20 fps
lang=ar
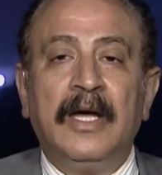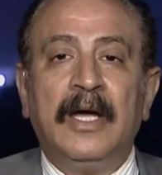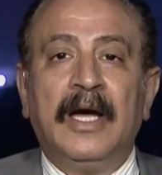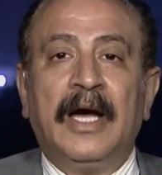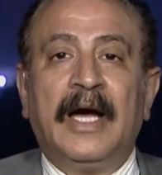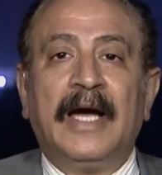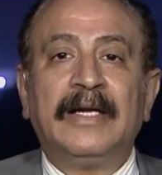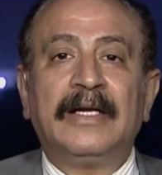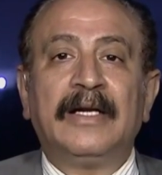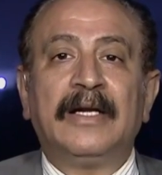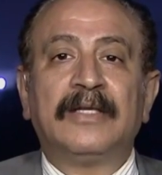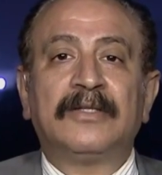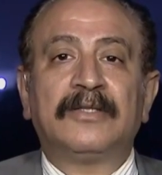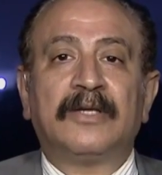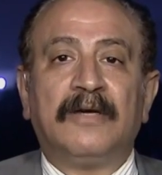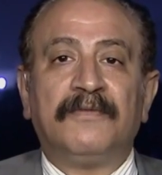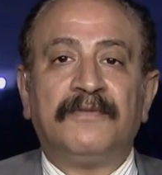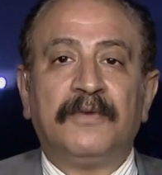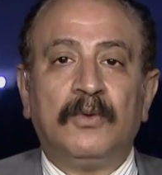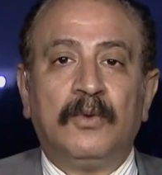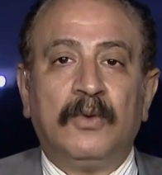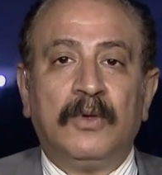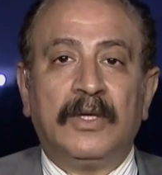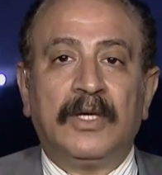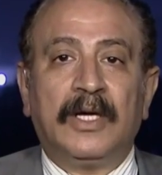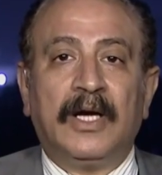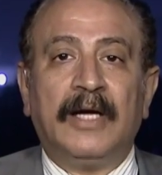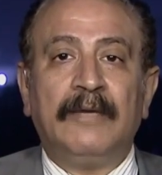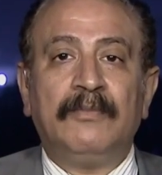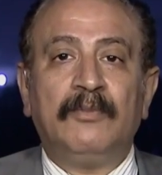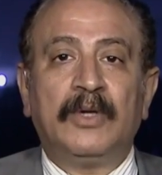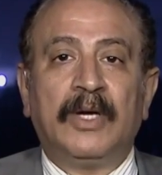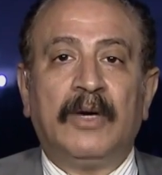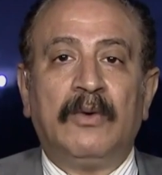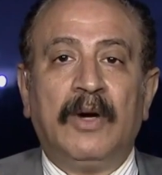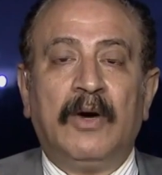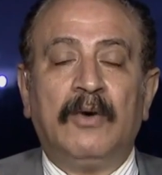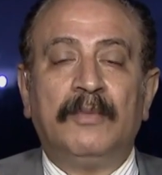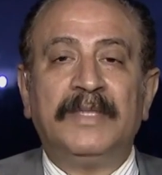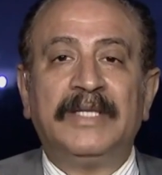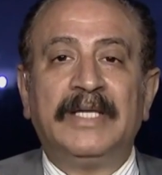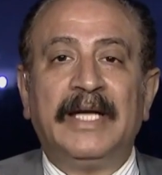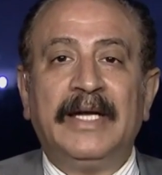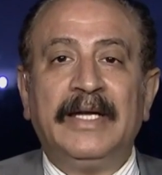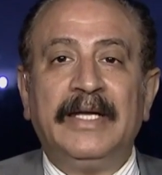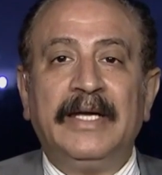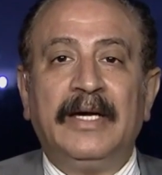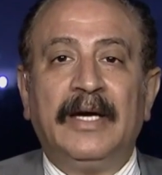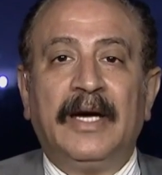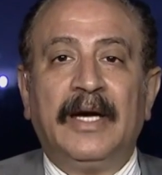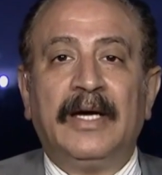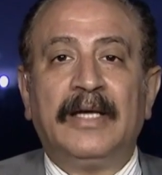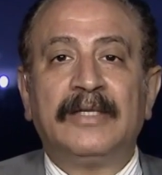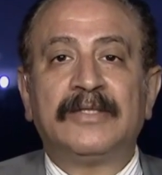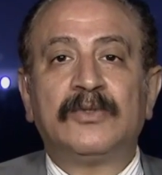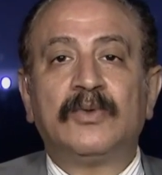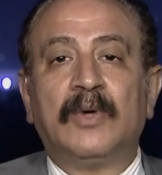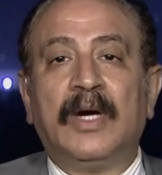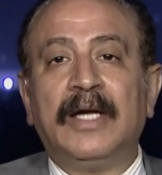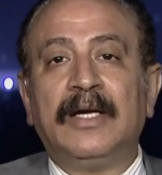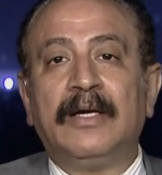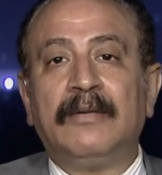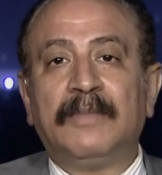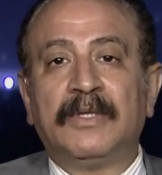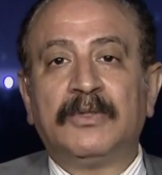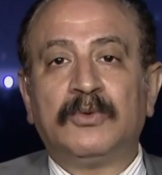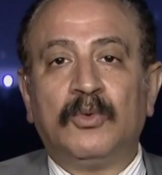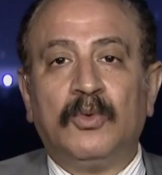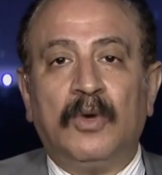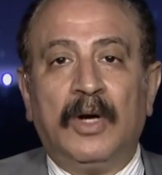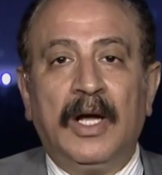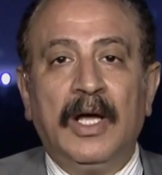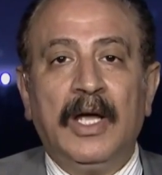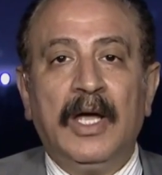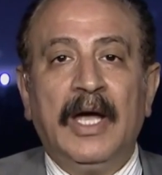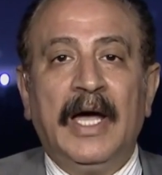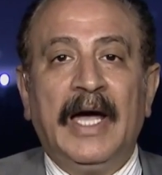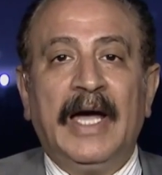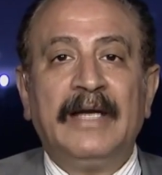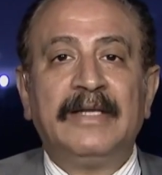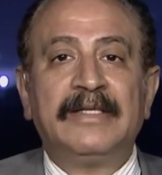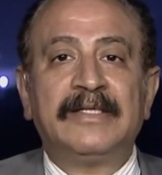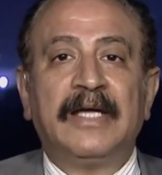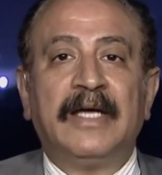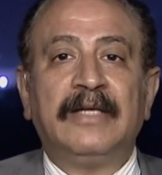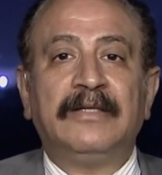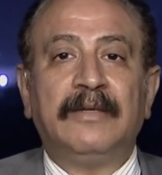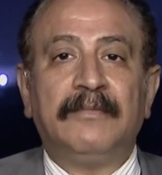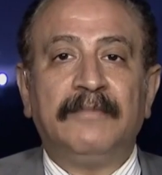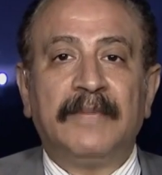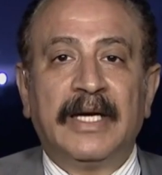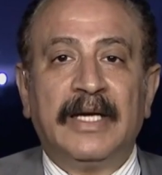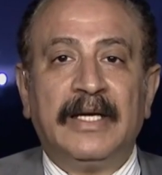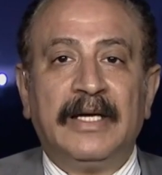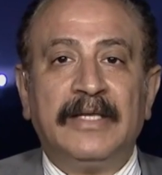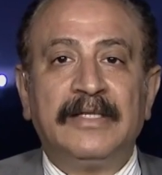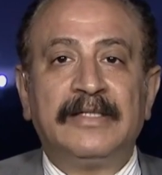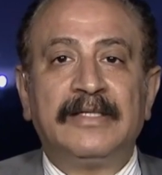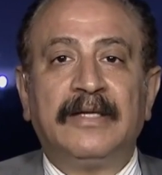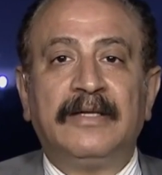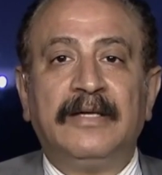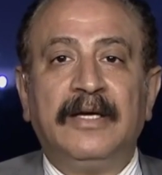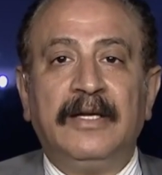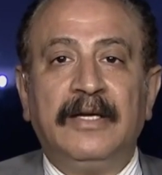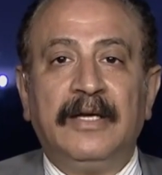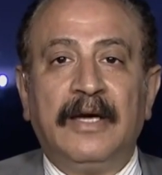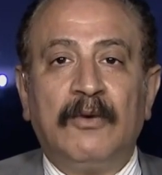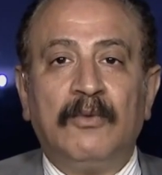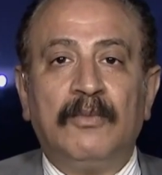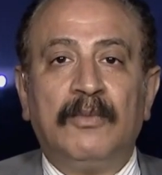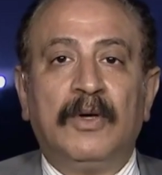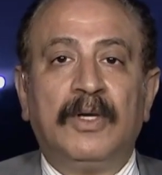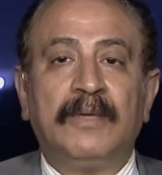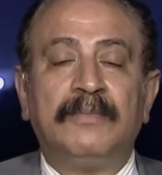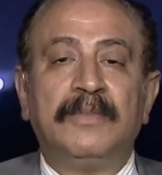عن الاطراف الاخرى المناوئه وبالتالي السؤال المطروح هل سيتم خلال الستين يوم